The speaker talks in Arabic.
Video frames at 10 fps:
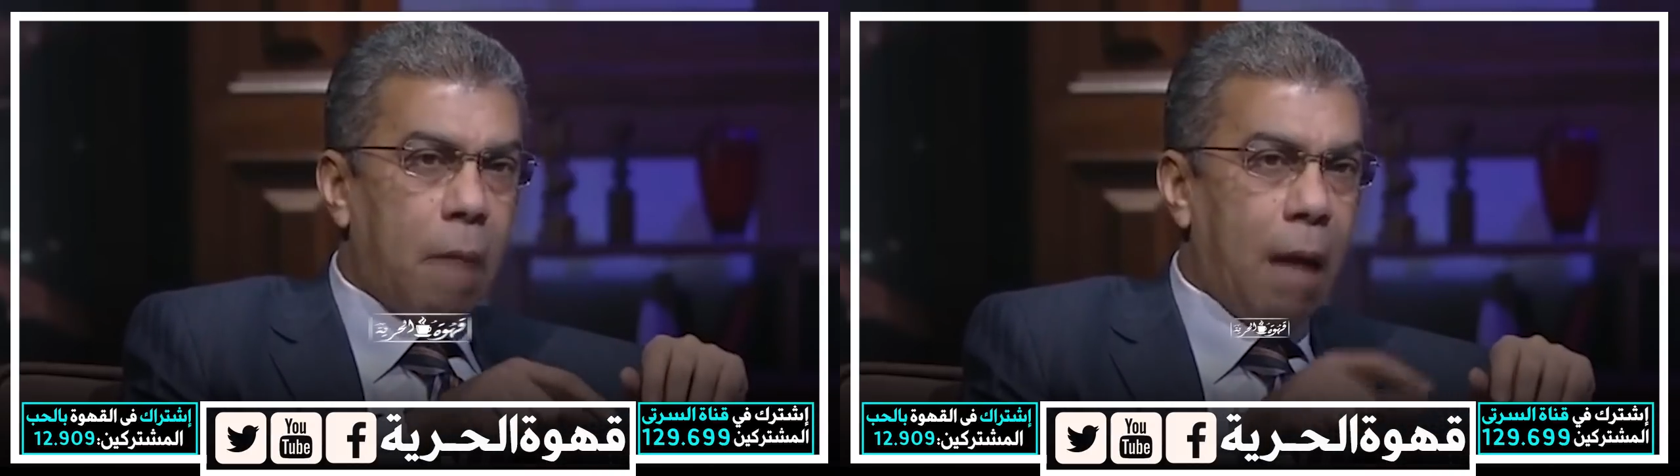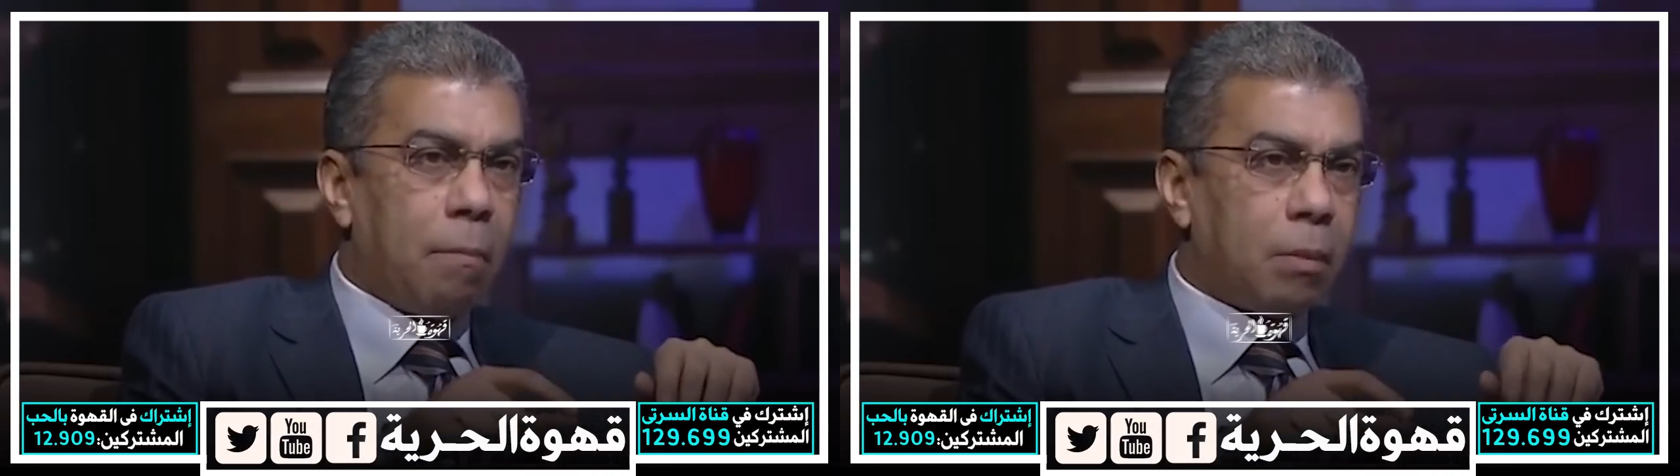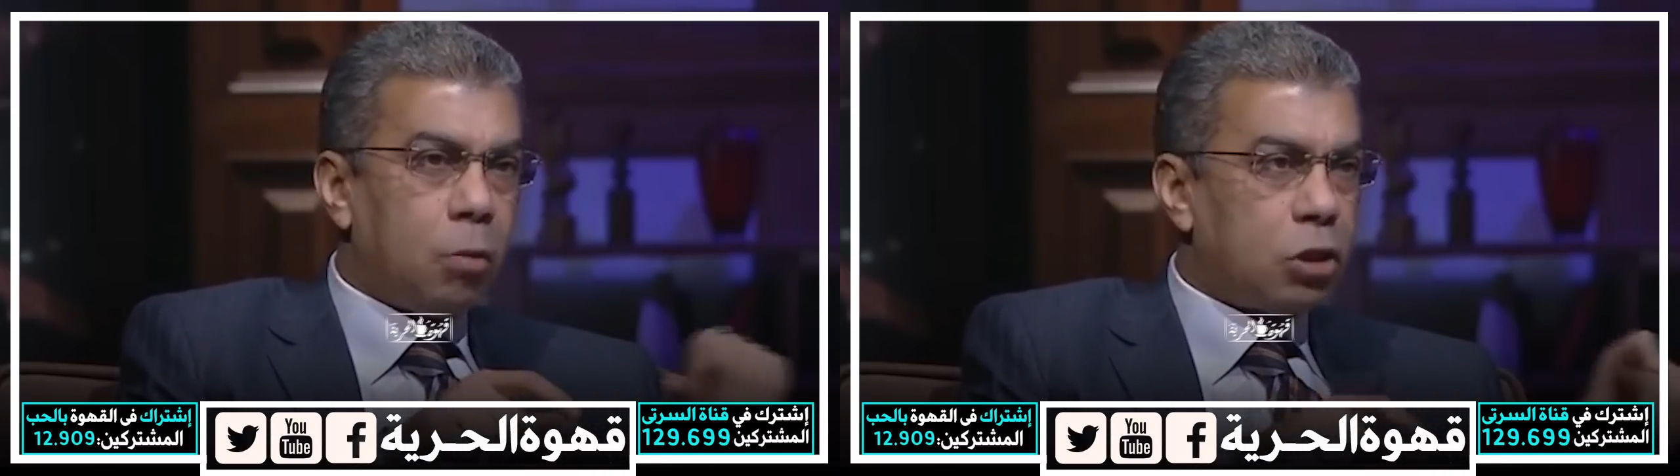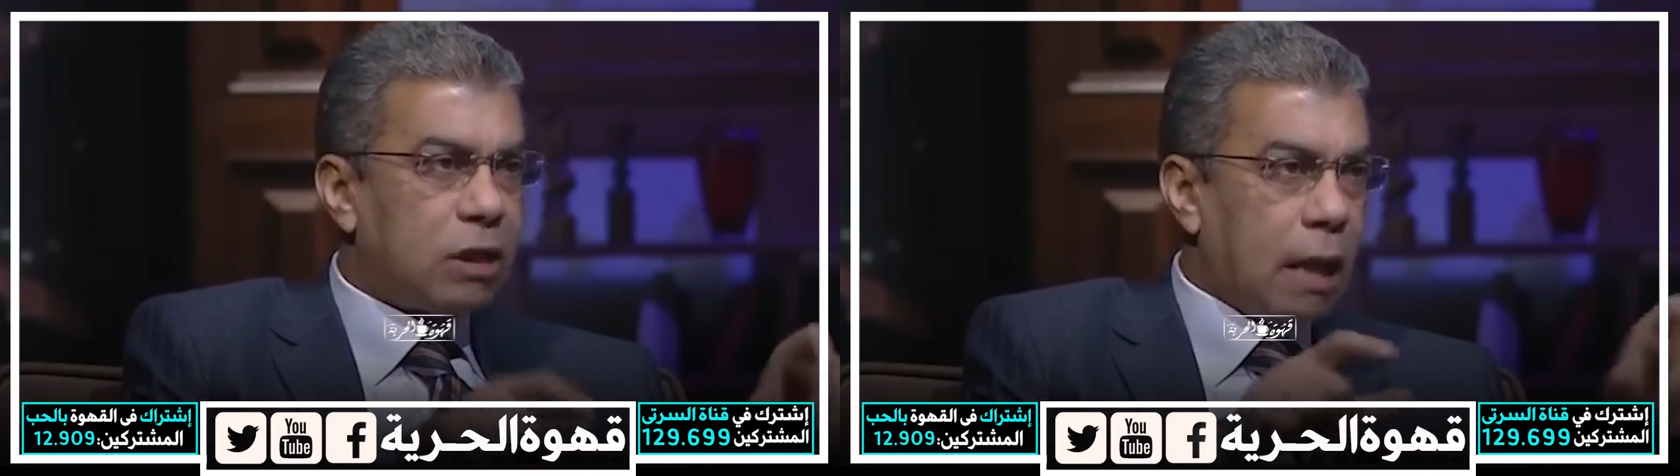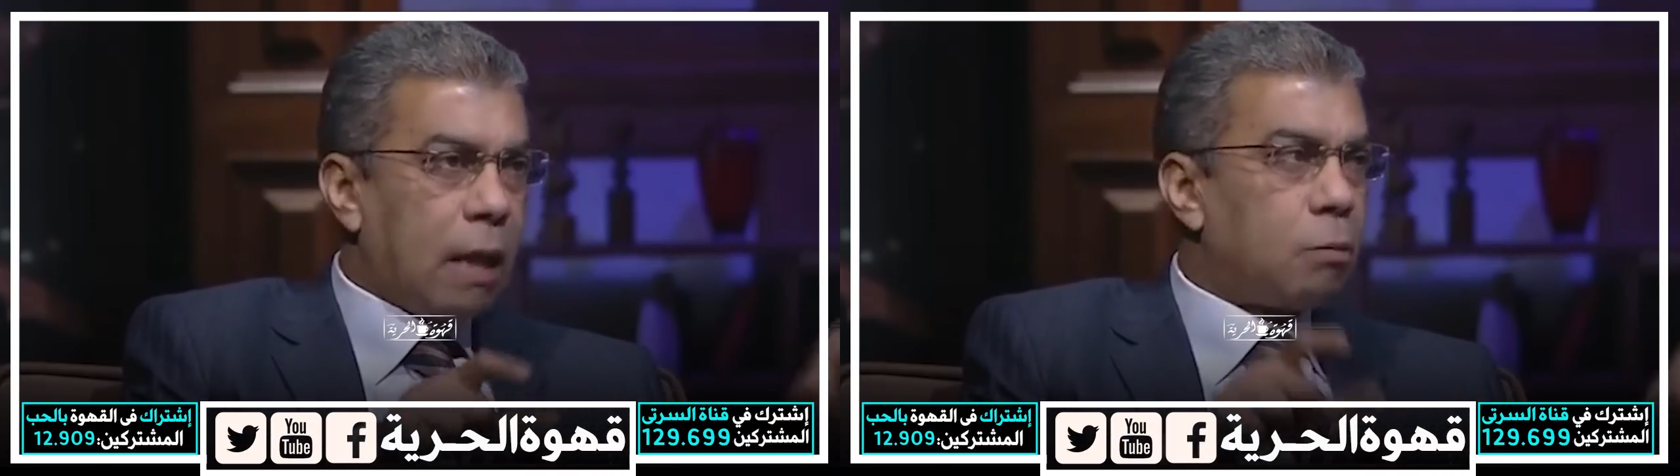محمد
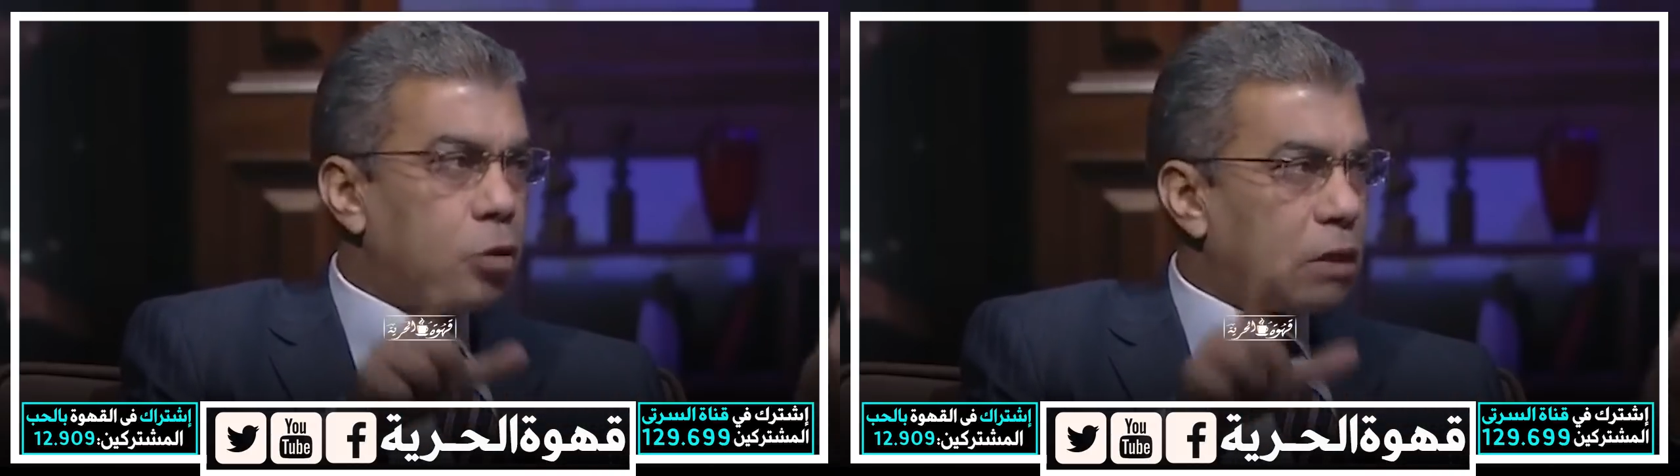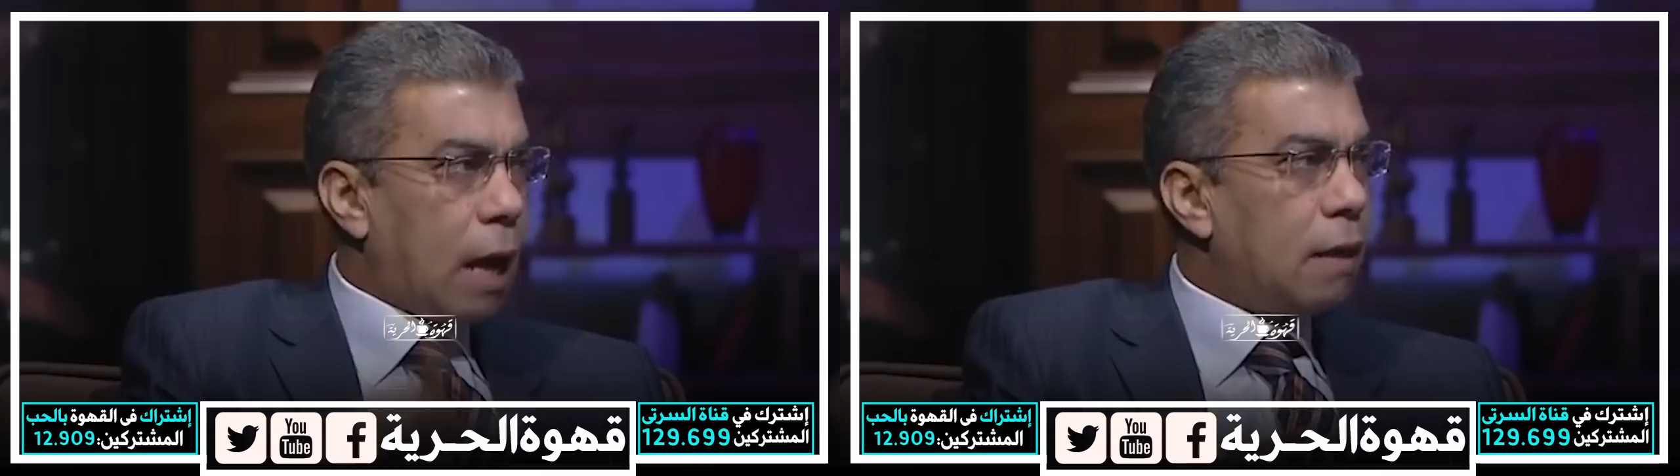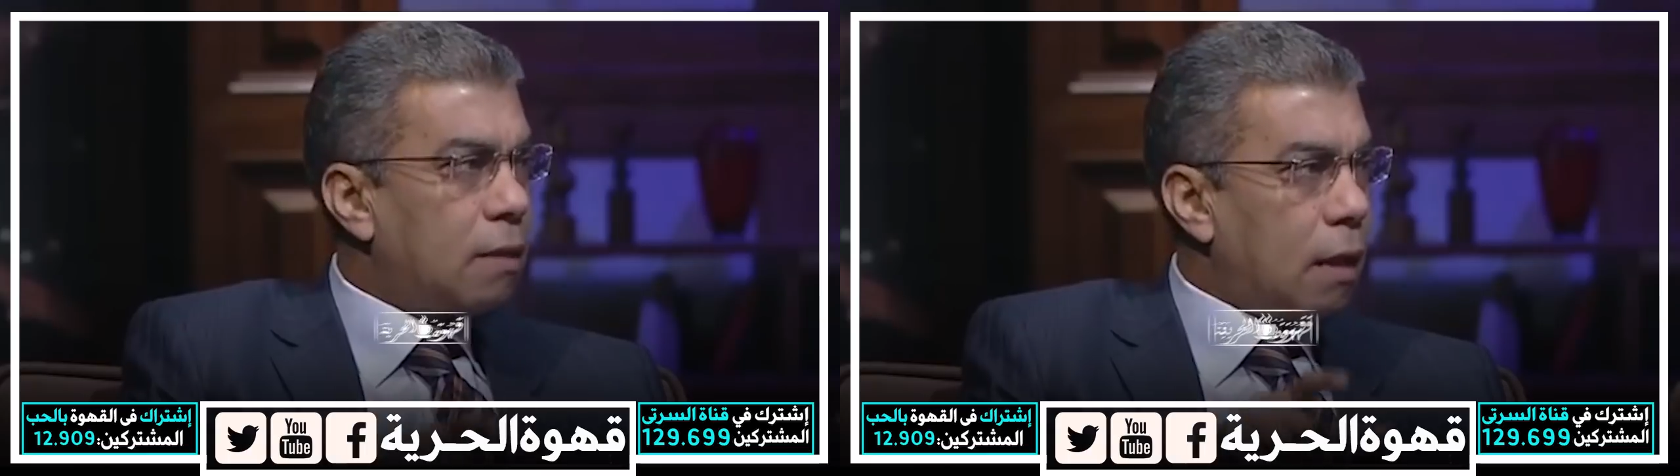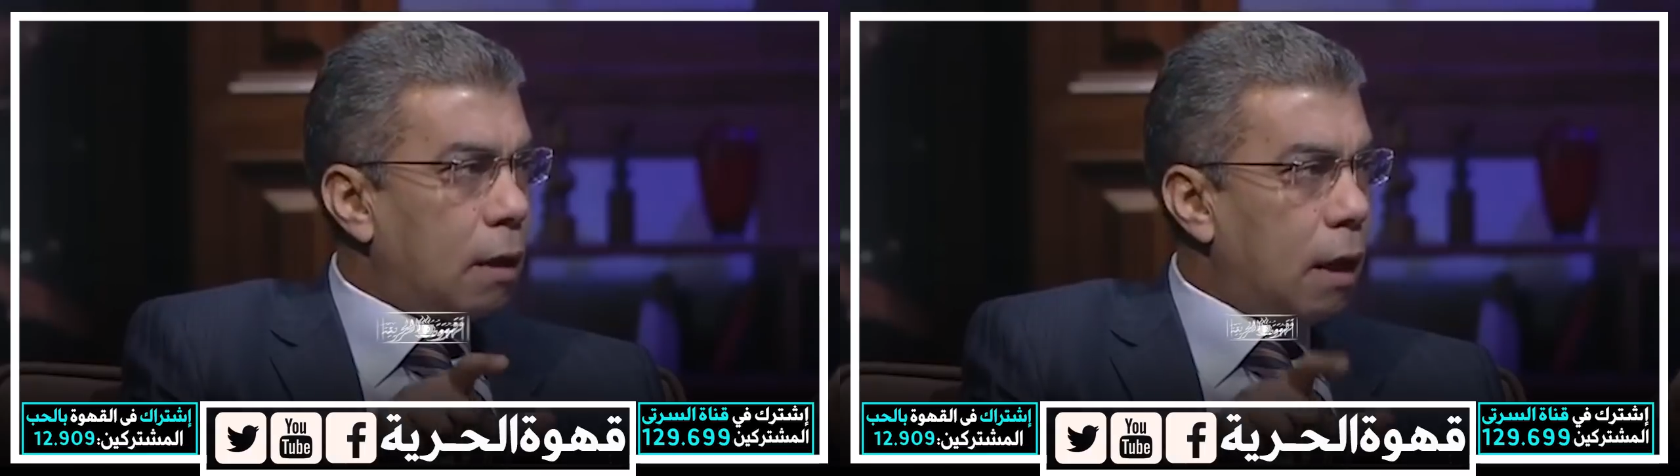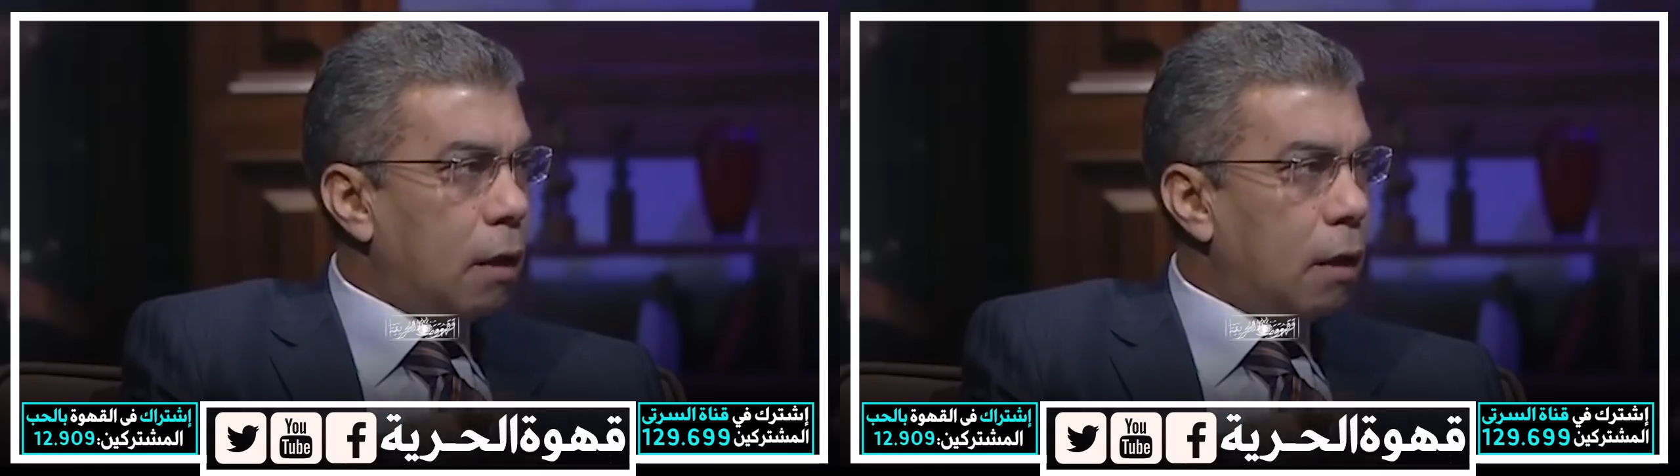مرسي كان مستعدا